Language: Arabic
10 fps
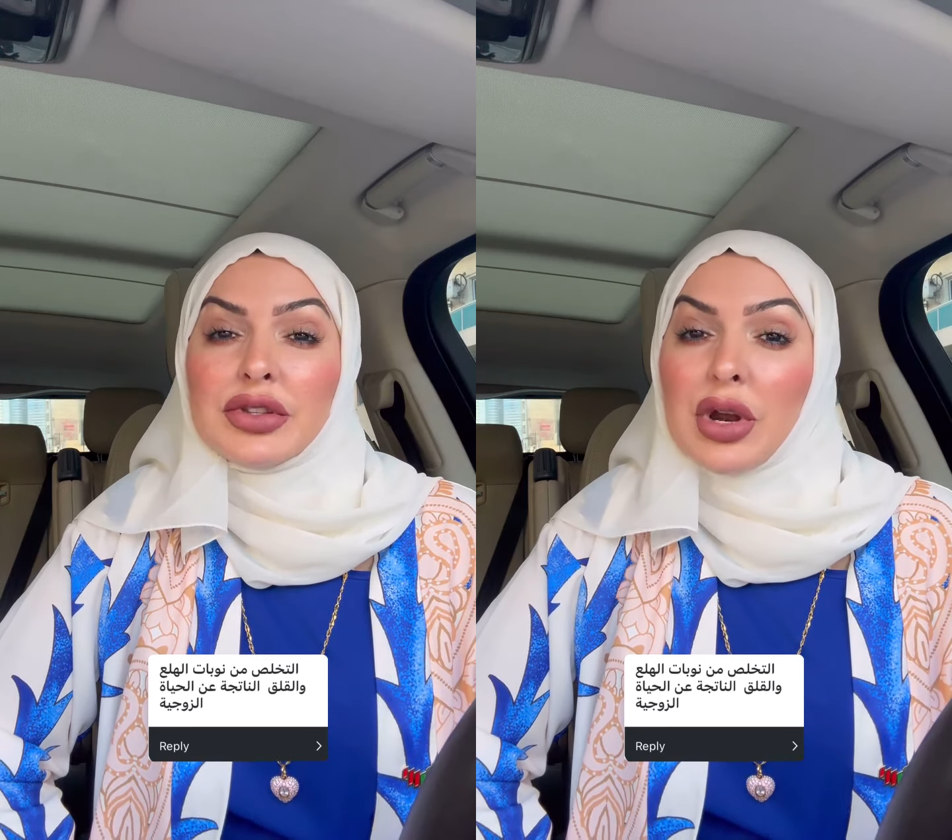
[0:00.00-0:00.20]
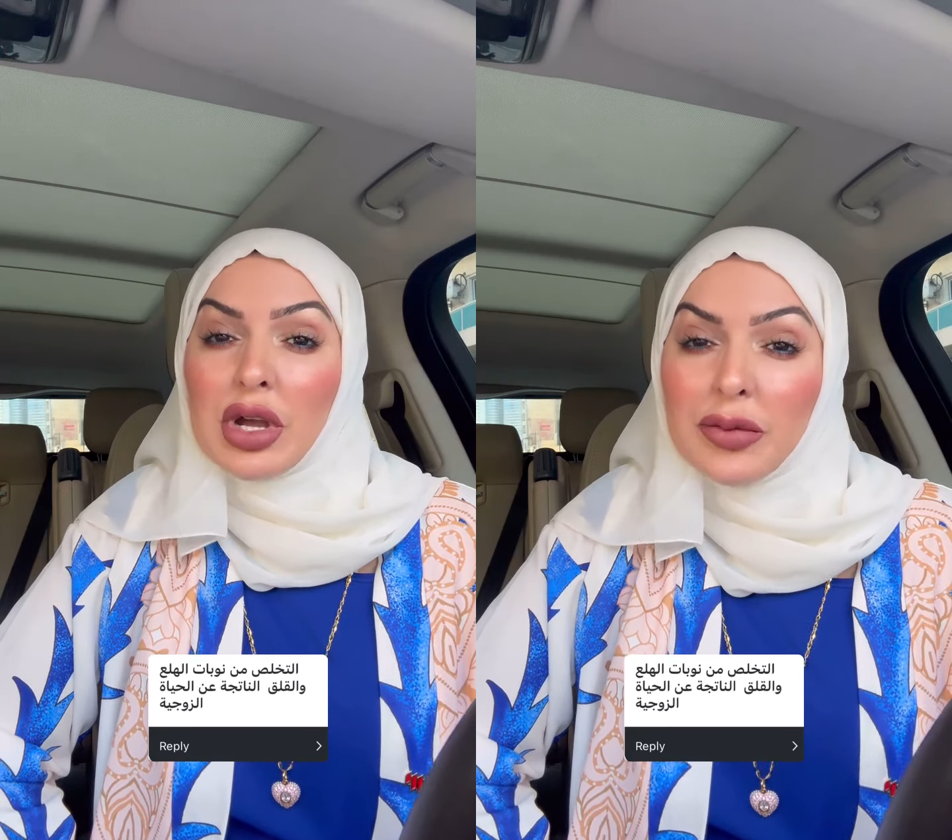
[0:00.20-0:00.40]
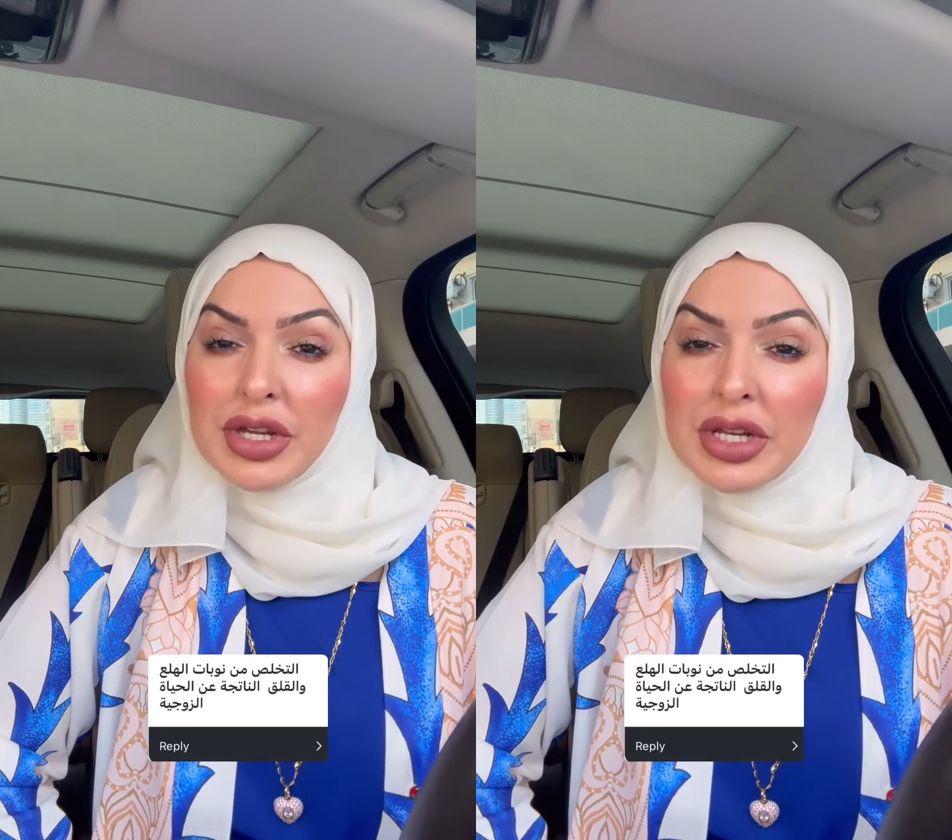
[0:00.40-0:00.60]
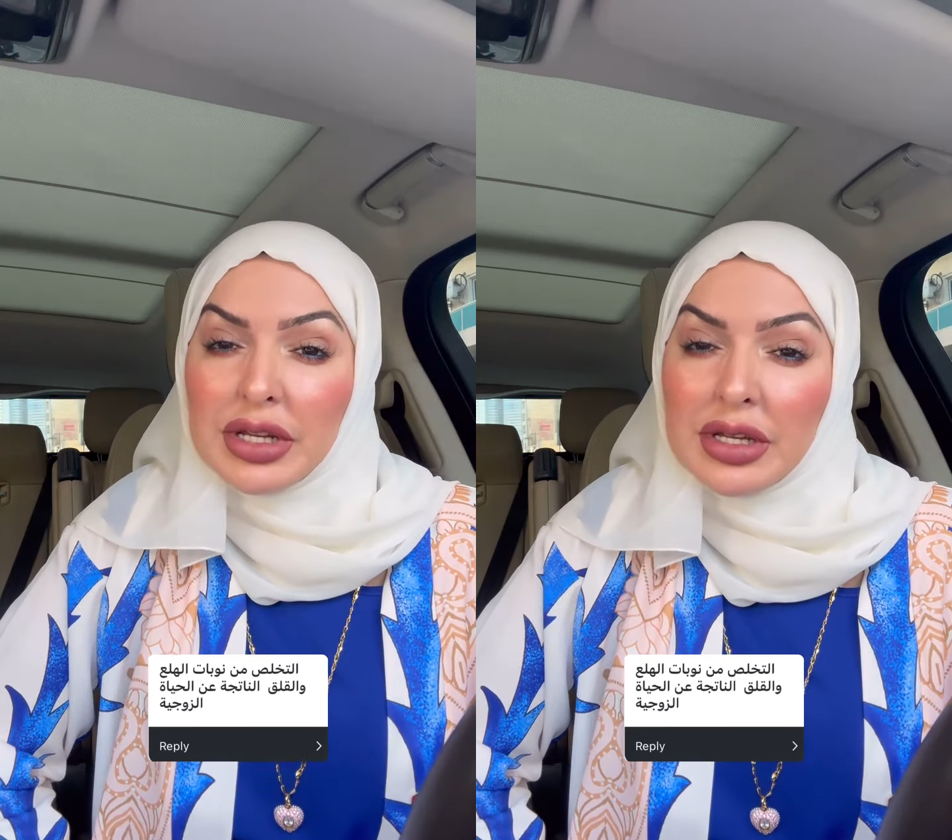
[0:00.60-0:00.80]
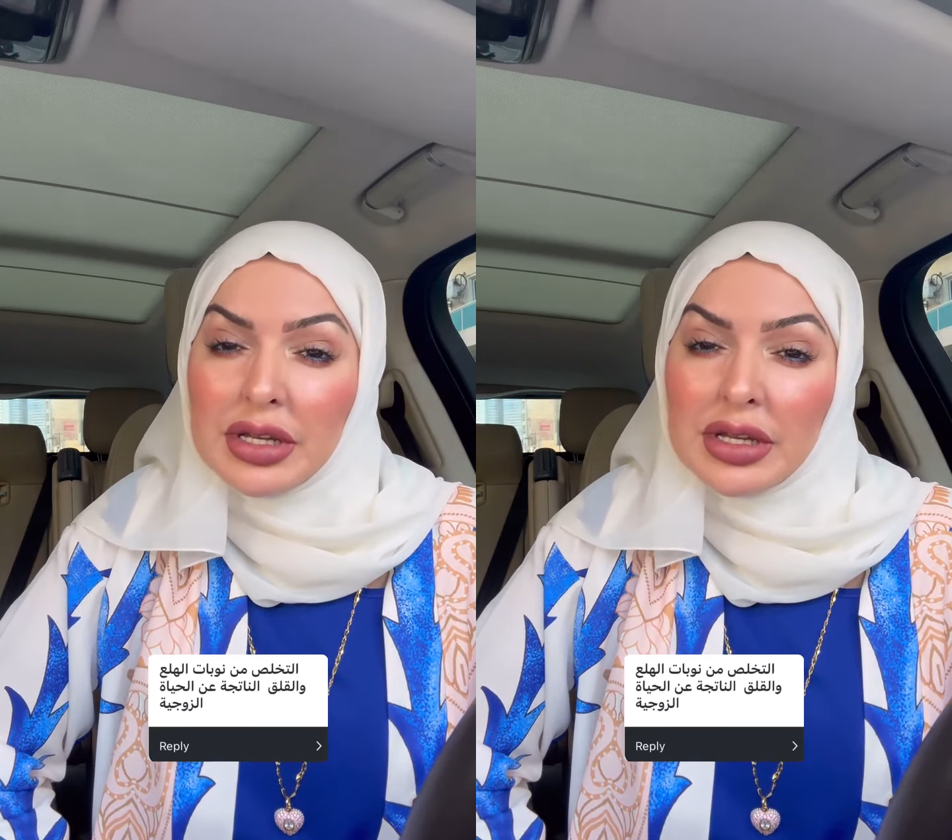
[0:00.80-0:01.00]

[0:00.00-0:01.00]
تراقبينه